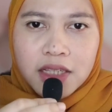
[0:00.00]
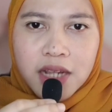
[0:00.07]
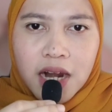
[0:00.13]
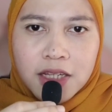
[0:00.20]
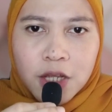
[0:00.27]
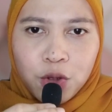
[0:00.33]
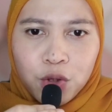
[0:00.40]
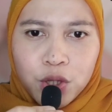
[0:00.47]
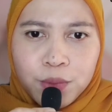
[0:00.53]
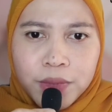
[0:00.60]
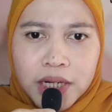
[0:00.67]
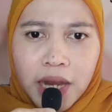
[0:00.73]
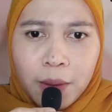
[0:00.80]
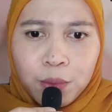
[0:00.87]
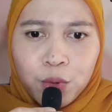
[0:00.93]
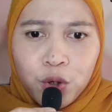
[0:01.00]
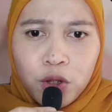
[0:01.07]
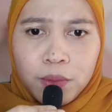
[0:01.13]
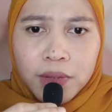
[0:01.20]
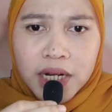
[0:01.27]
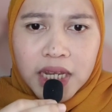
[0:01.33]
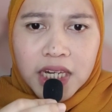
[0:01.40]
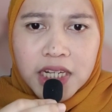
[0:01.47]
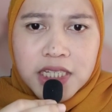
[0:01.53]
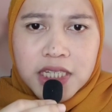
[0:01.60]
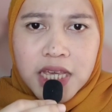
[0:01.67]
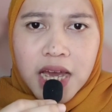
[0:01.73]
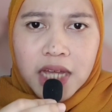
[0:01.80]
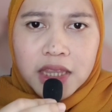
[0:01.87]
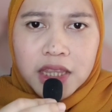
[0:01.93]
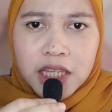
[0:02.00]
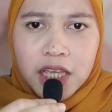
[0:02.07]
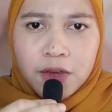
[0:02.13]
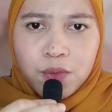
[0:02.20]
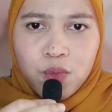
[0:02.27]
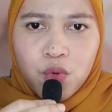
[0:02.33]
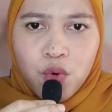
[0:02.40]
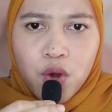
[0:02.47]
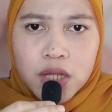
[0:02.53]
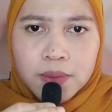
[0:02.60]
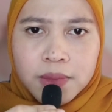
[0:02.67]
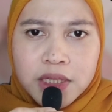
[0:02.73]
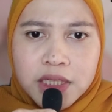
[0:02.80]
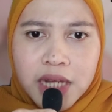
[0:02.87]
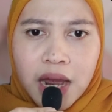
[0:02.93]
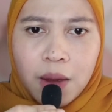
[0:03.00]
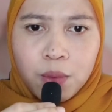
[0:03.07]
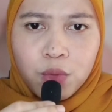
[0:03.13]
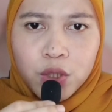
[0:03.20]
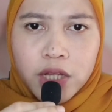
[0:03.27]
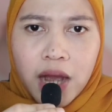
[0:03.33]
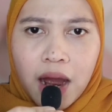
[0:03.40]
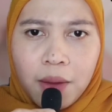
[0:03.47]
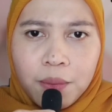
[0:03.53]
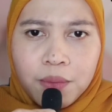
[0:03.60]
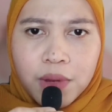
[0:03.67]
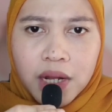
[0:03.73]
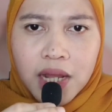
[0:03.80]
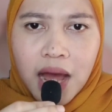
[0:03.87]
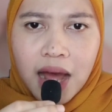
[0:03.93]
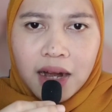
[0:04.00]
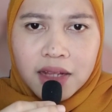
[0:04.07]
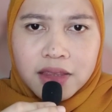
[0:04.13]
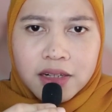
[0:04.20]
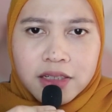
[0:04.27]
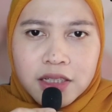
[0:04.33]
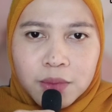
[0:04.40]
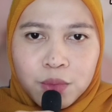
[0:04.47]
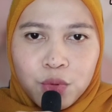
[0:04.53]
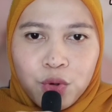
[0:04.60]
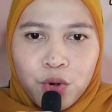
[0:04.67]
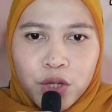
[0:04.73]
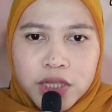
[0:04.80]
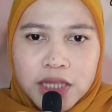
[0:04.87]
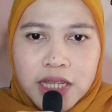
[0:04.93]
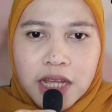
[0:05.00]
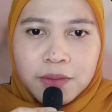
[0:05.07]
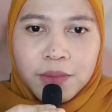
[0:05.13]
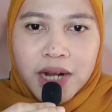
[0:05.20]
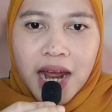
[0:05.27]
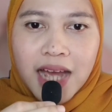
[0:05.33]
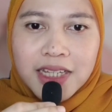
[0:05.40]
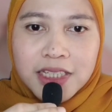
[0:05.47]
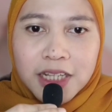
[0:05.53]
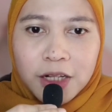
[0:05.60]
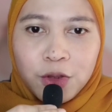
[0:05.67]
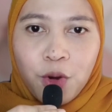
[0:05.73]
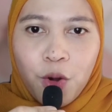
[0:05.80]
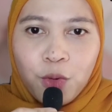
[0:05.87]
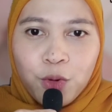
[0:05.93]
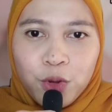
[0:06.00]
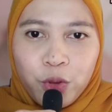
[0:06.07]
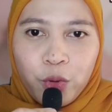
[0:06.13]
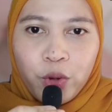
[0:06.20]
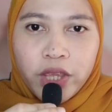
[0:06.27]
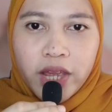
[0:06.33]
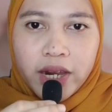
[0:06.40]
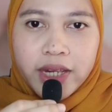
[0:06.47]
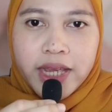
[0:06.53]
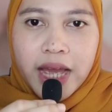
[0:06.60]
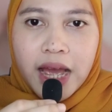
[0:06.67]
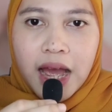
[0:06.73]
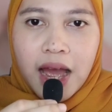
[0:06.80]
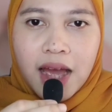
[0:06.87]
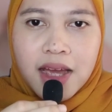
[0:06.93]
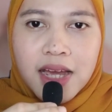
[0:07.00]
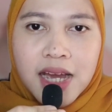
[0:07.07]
Salah satu temannya pun berinisiatif buat mencabut kabel alat tersebut dan berhasil doang untungnya ya.